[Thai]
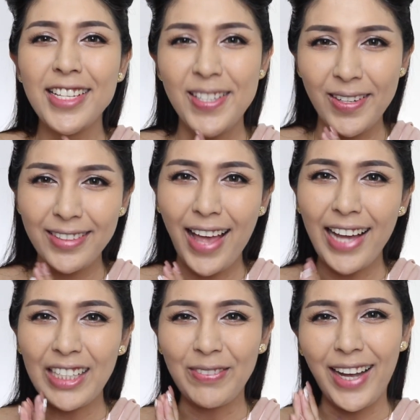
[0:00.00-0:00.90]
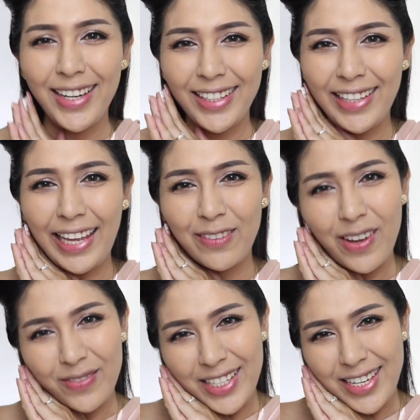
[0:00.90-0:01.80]
จ้องตากับการละเกดแบ
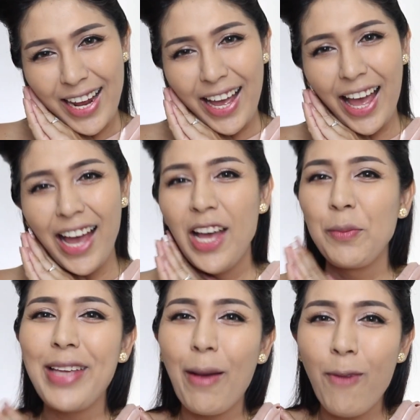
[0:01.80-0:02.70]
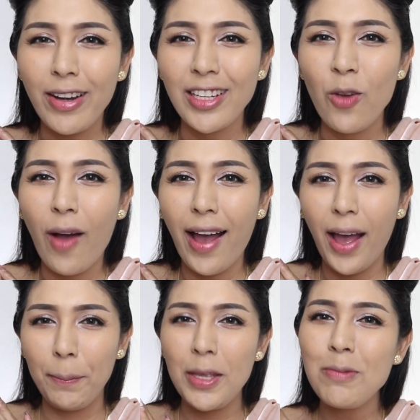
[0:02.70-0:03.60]
บนี้นะคะพี่อ้ำบอกเลยว่า
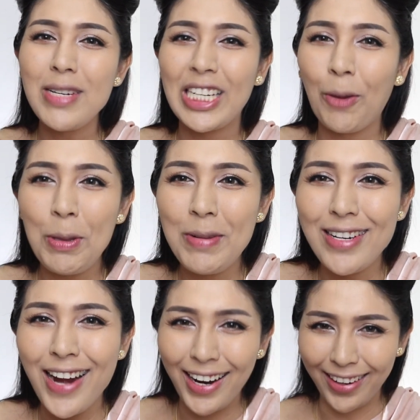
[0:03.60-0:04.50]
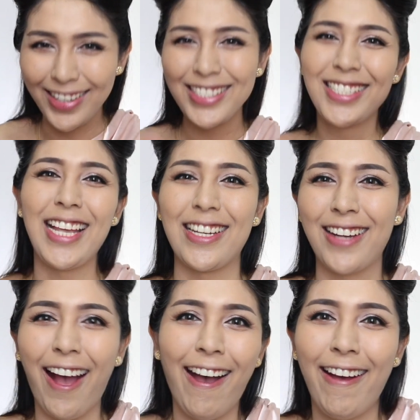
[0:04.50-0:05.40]
พี่หมื่นก็พี่หมื่นเถอะเสร็จ
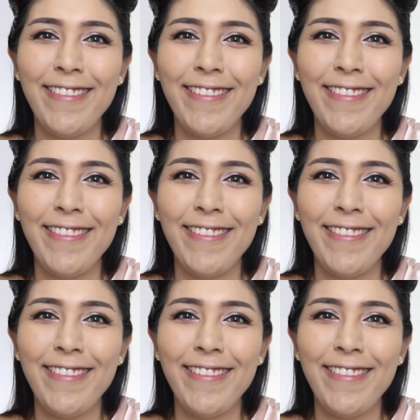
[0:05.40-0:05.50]
ค่า